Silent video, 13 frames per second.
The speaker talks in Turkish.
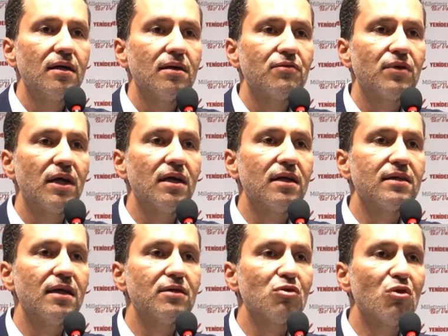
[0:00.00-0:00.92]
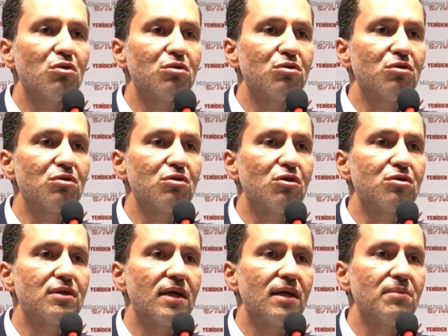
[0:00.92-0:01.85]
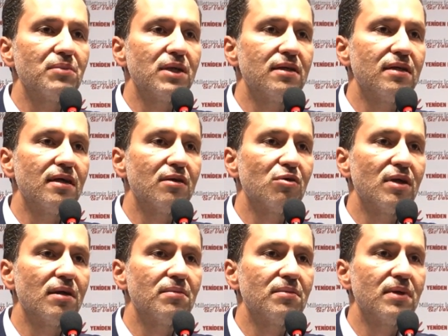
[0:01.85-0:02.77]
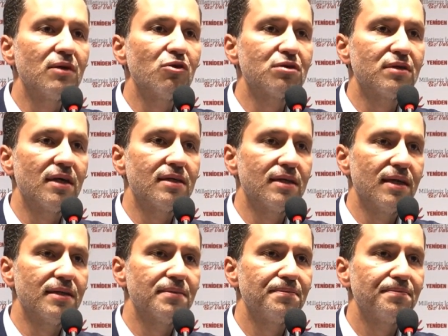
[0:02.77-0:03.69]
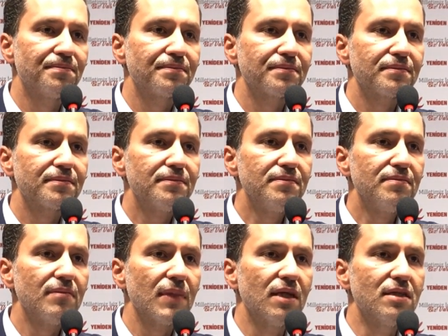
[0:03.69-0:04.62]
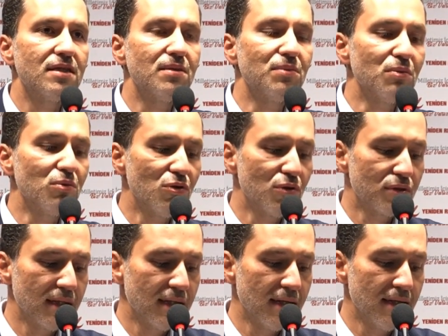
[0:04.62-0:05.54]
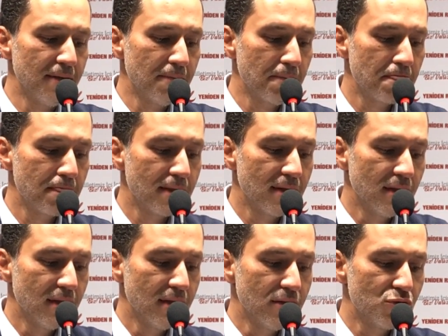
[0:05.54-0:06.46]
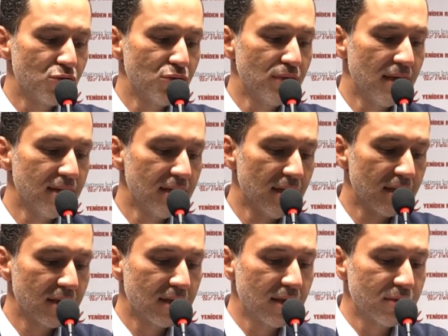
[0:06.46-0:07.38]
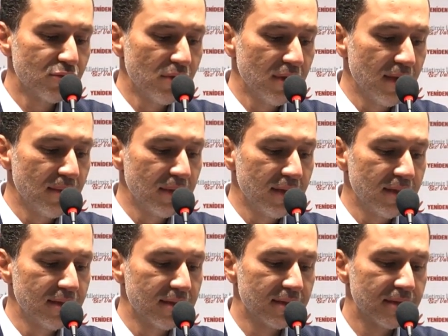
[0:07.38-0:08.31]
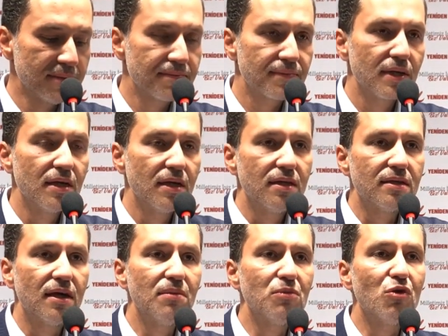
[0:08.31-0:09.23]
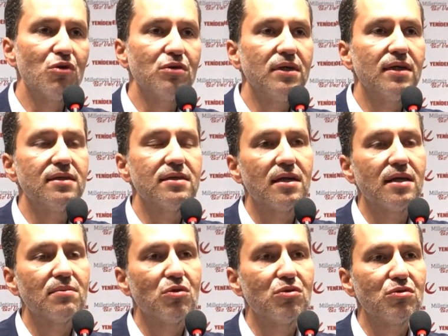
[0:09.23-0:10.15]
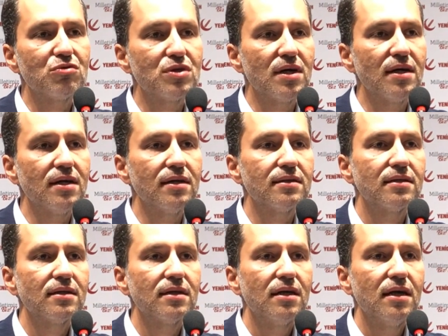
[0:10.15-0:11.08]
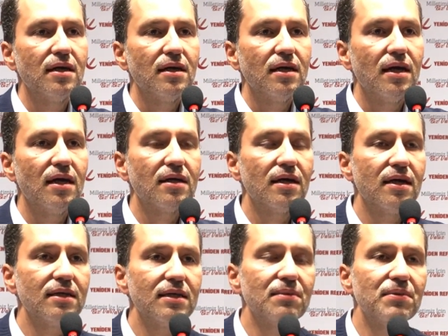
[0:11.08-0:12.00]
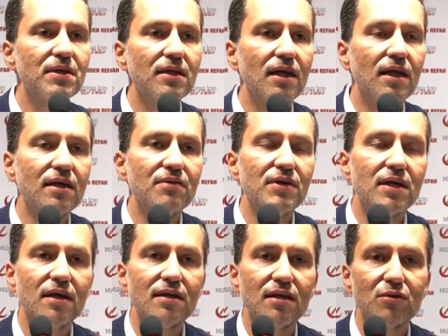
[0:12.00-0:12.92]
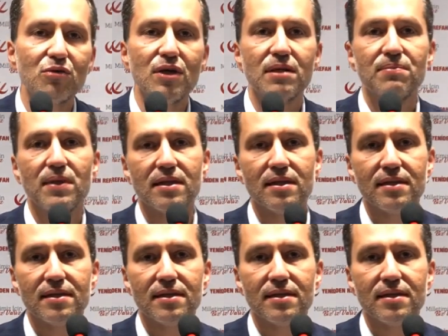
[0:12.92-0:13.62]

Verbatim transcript: felaket olduğunu gösteren bir diğer önemli gösterge. Şimdi bu noktada şunları rahatlıkla söyleyebiliriz. Tam 17 sene boyunca herhangi bir ilave kaynak üretmedin.